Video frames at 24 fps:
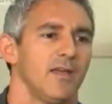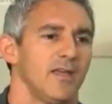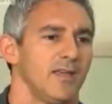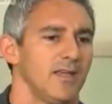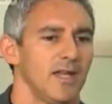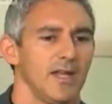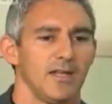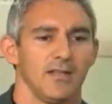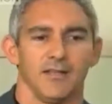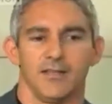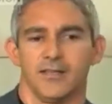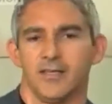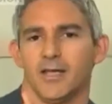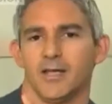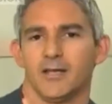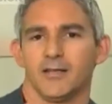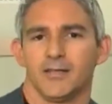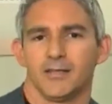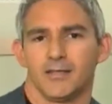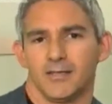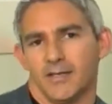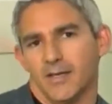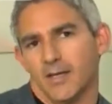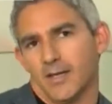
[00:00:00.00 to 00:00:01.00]
Y el, y
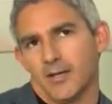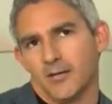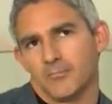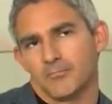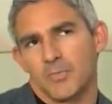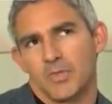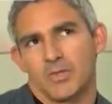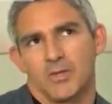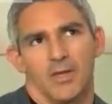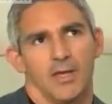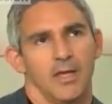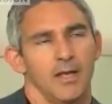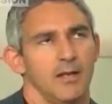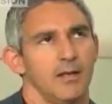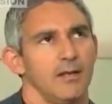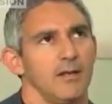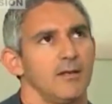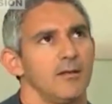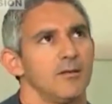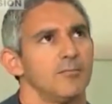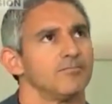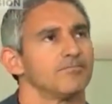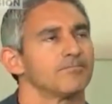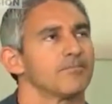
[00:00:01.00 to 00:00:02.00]
el,
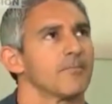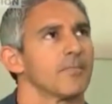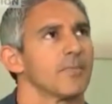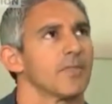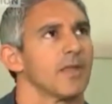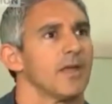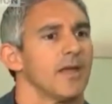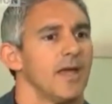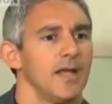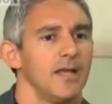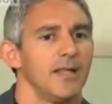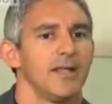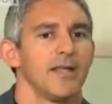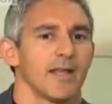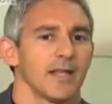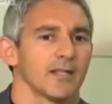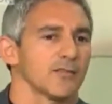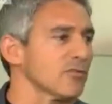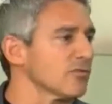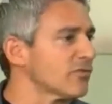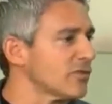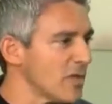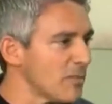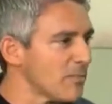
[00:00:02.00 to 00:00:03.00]
el
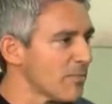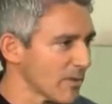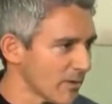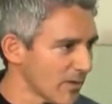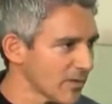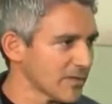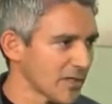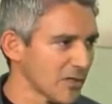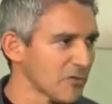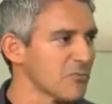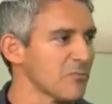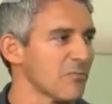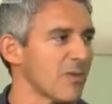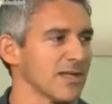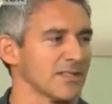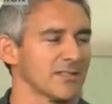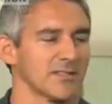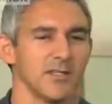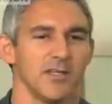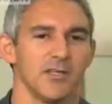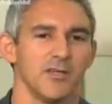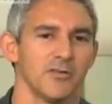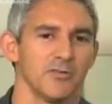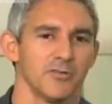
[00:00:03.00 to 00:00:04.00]
liderazgo siempre va a ser un
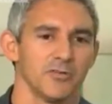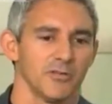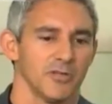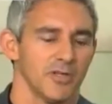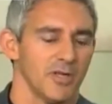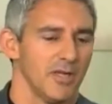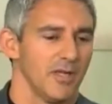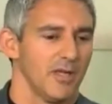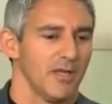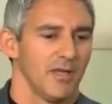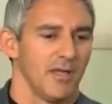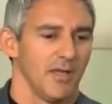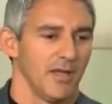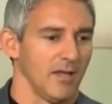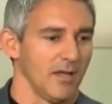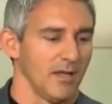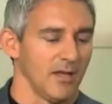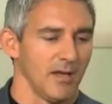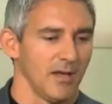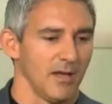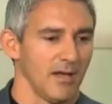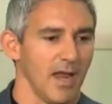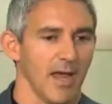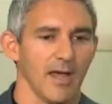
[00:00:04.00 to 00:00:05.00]
vacío
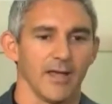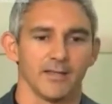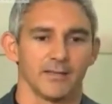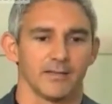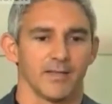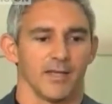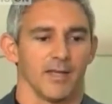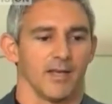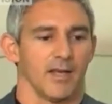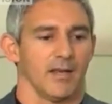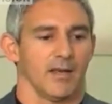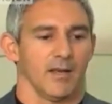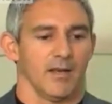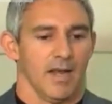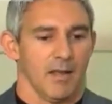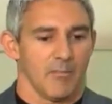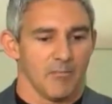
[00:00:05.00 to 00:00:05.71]
eh, la gente la